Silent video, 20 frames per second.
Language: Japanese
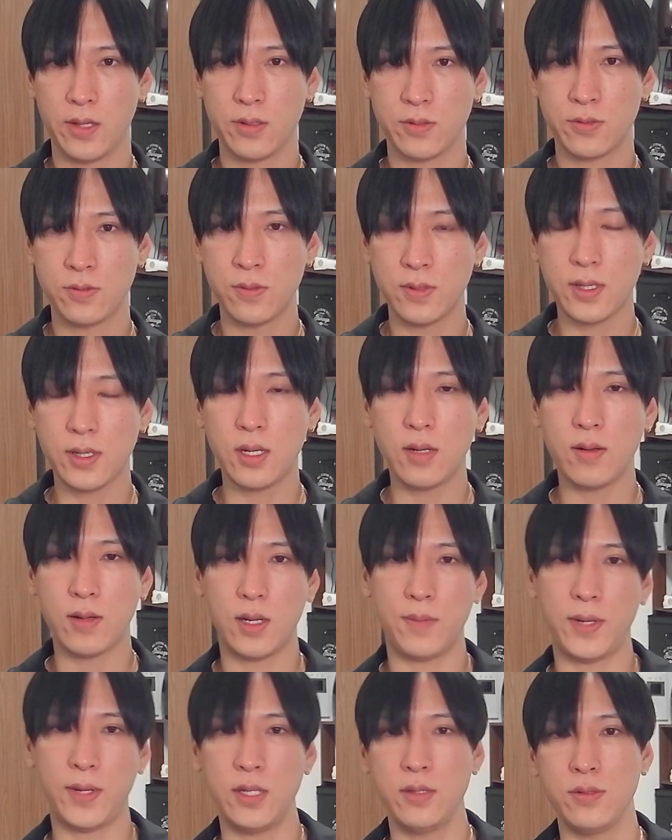ここからは
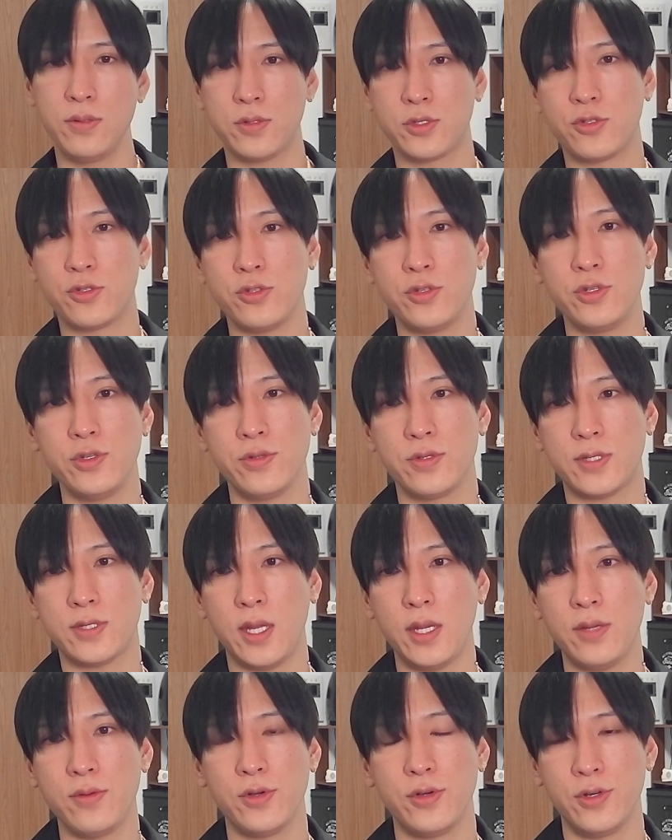バンドオーク終了の
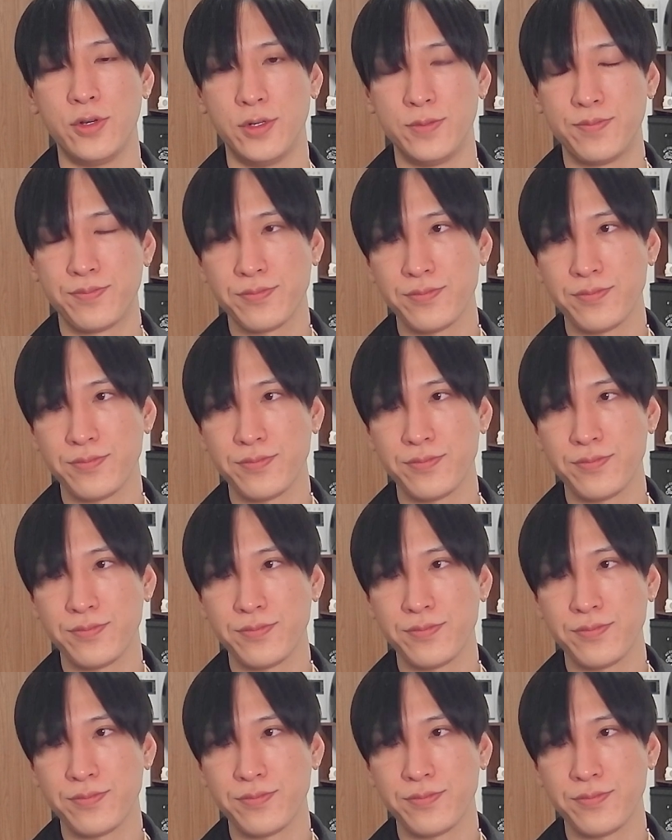サインを